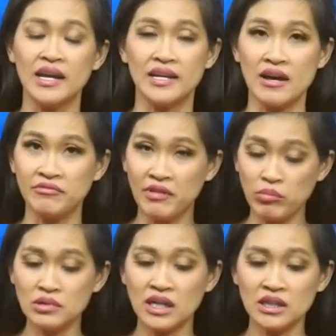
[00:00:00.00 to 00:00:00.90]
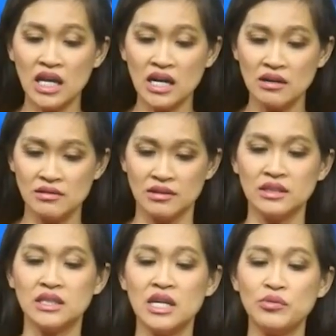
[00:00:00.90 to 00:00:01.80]
đã phóng cái tên lửa
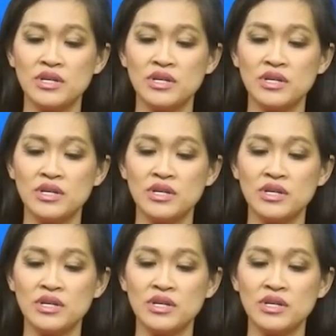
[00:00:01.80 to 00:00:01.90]
tiêu